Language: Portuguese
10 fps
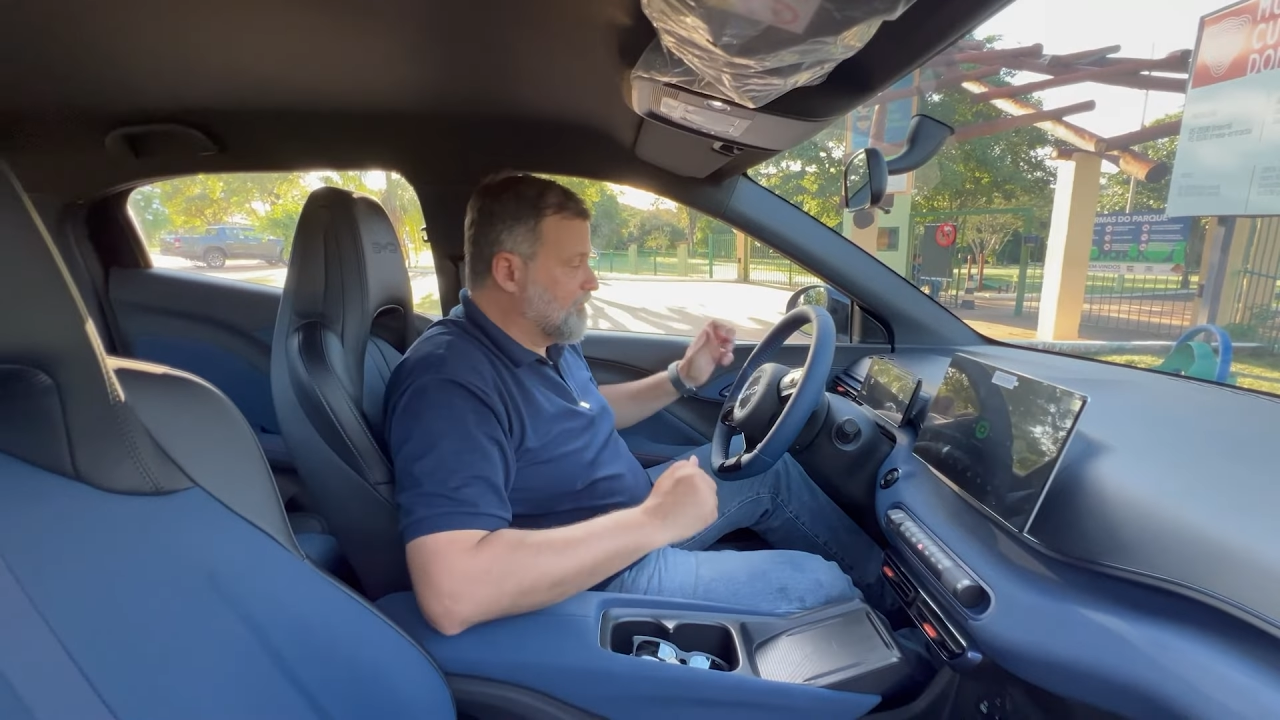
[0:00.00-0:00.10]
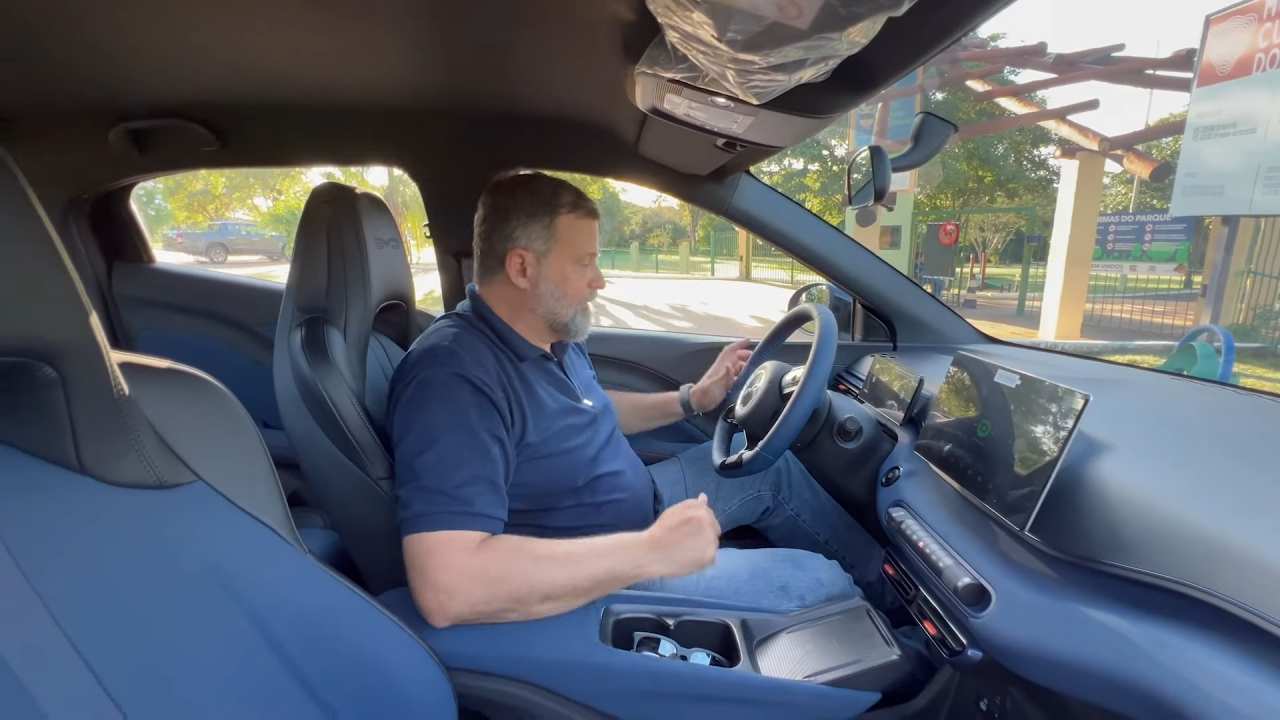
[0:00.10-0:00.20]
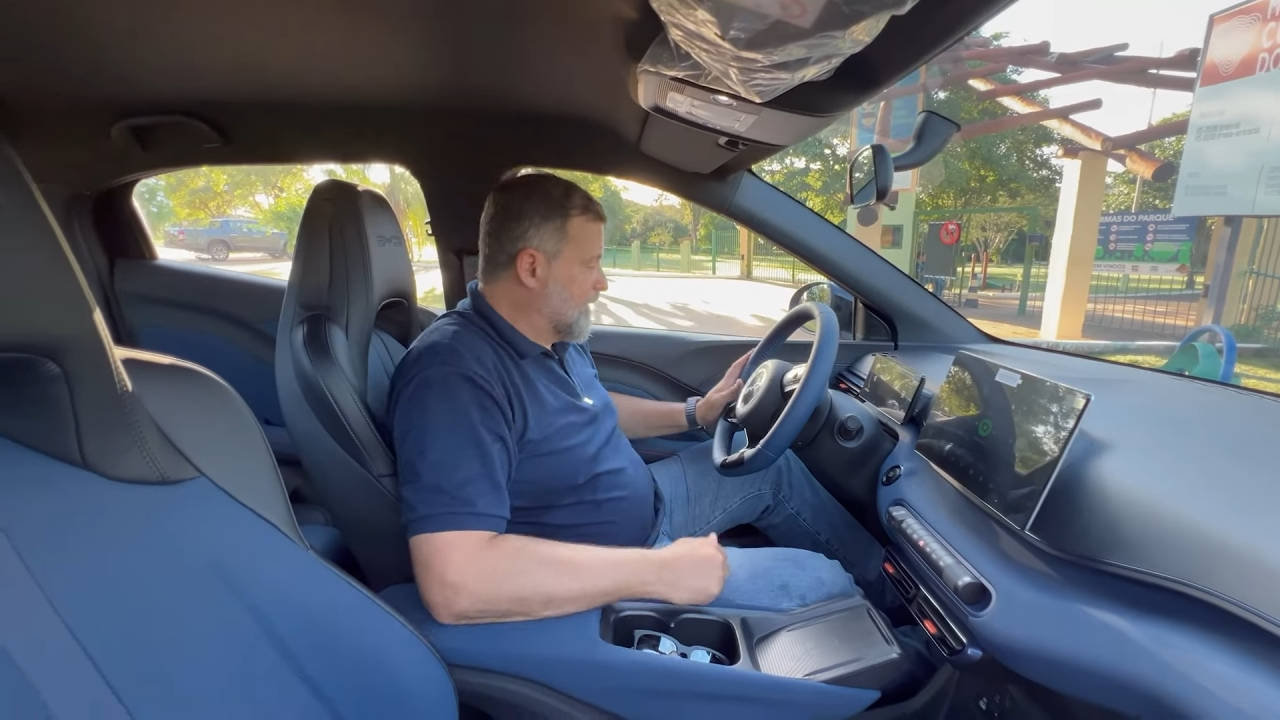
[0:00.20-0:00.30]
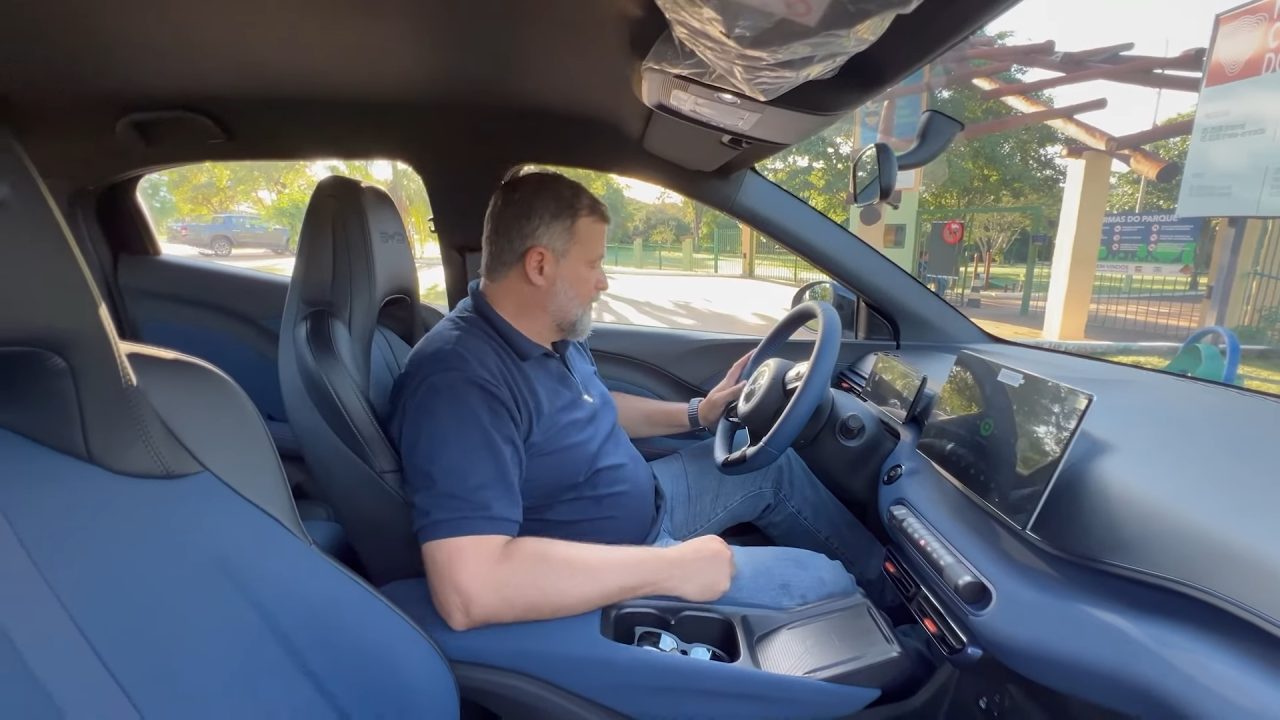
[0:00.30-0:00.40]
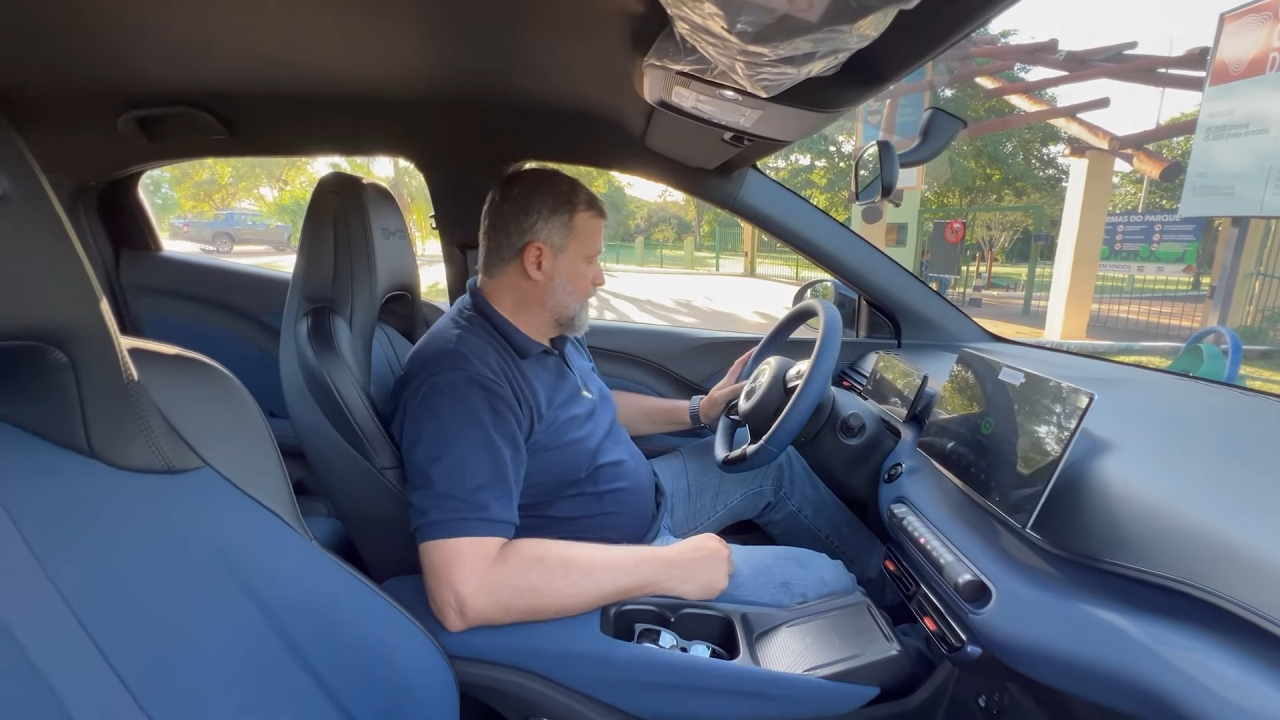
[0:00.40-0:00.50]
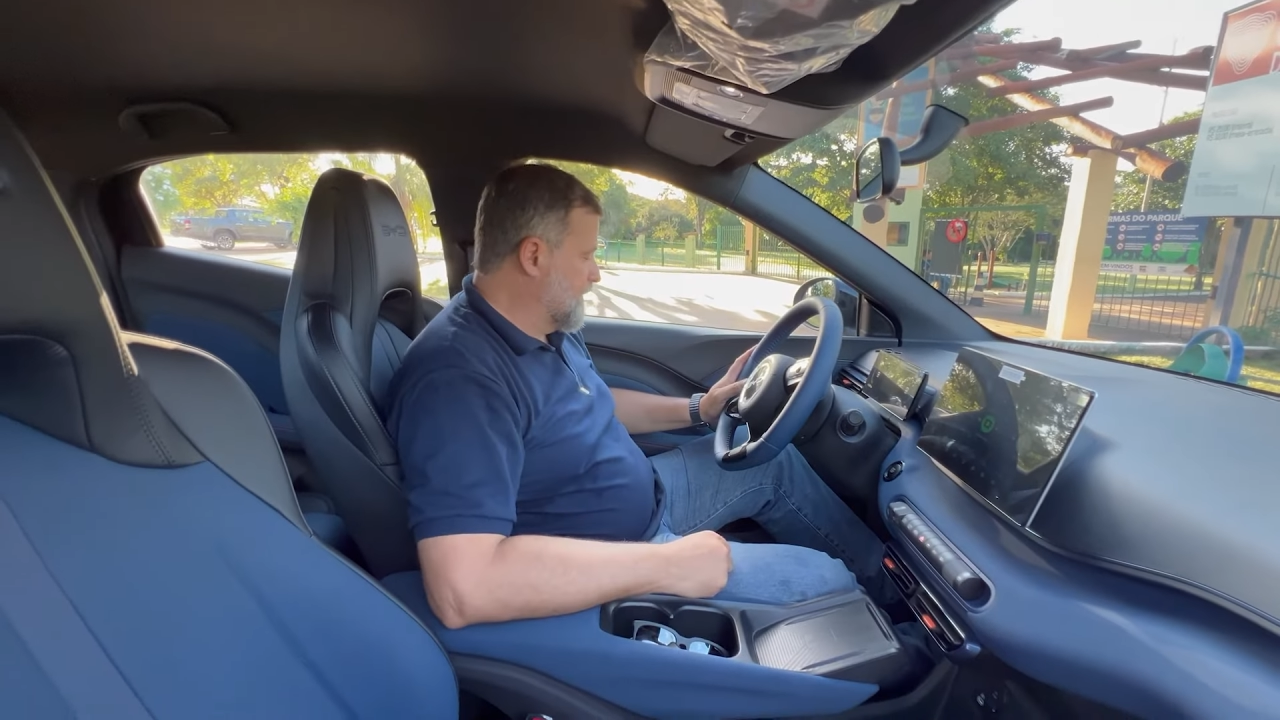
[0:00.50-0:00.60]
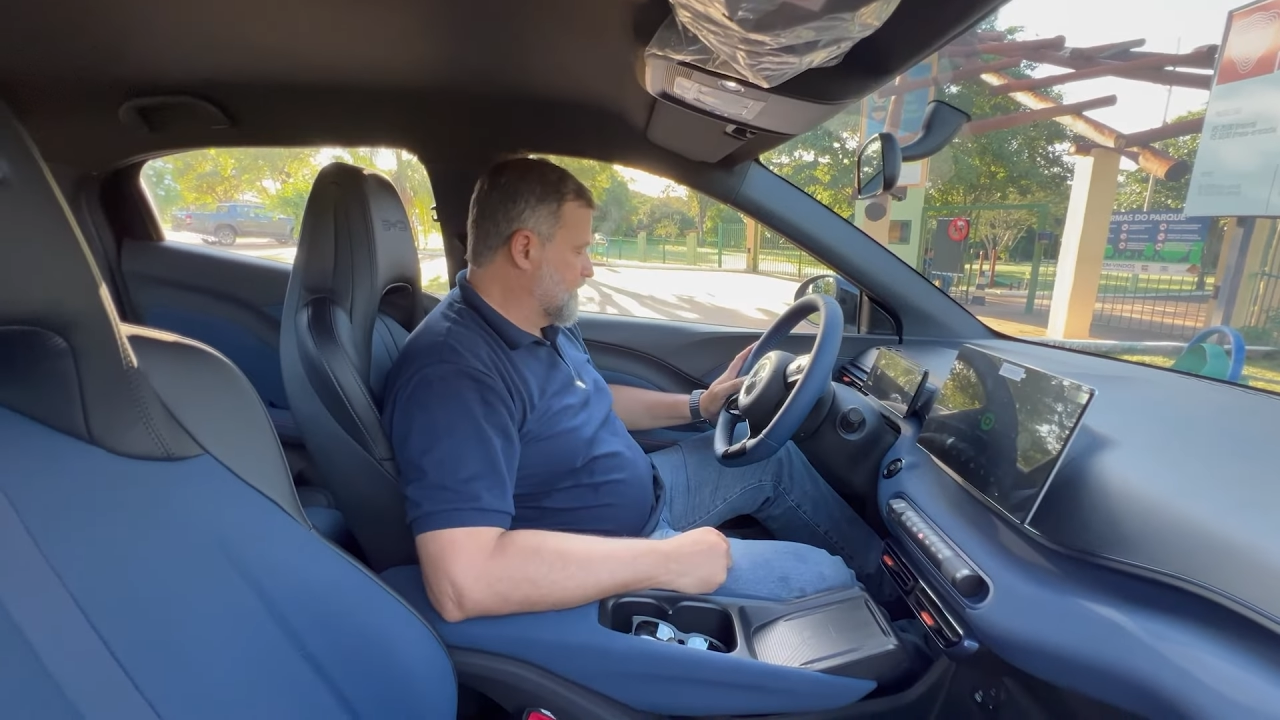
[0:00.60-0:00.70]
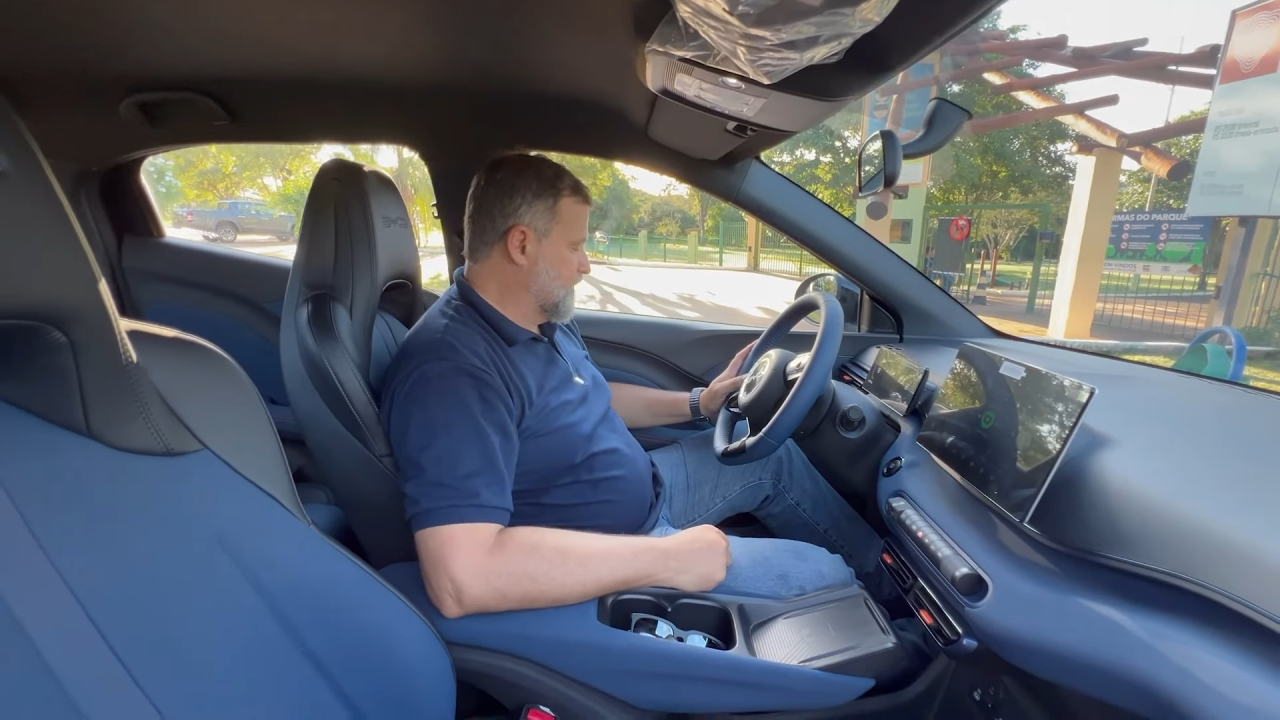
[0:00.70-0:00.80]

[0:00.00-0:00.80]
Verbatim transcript: fica realmente